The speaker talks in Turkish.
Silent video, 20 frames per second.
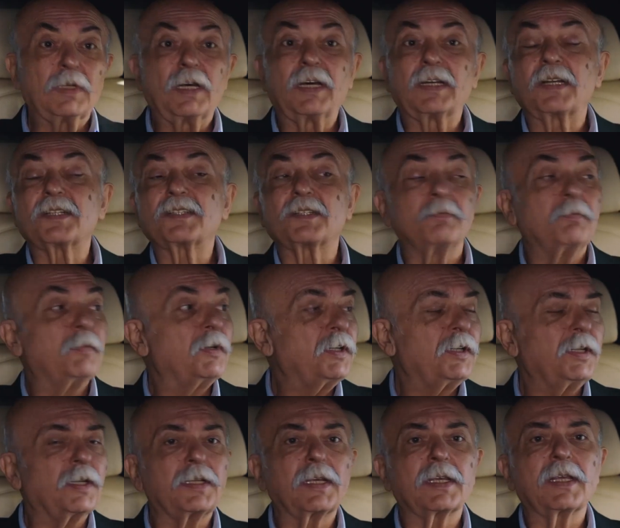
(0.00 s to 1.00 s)
Arasın beni
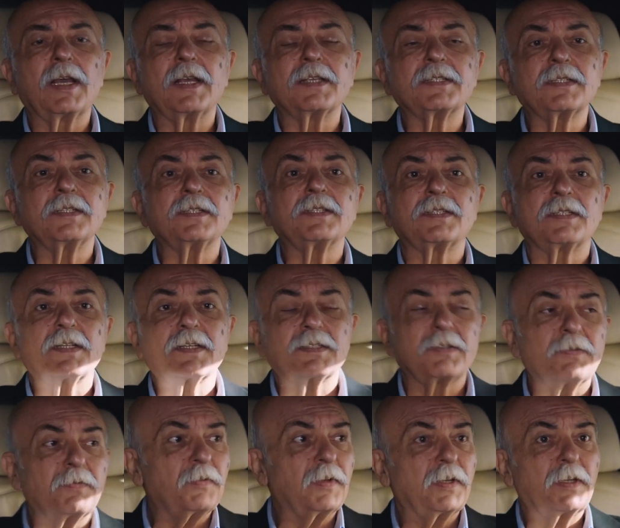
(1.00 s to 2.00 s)
ya da gelsin
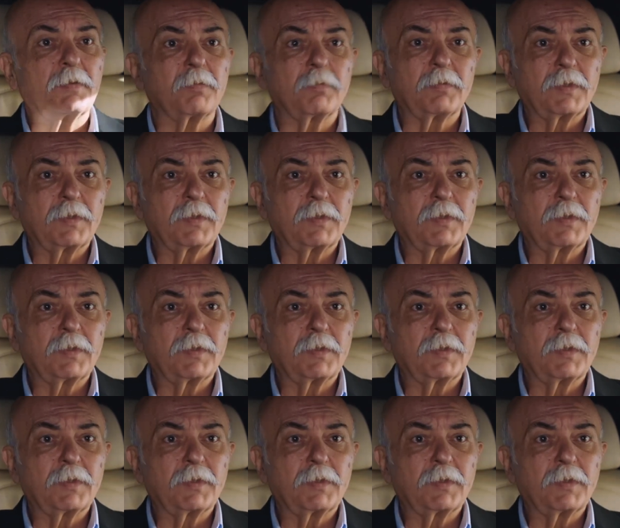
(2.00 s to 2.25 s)
istesin vereyim.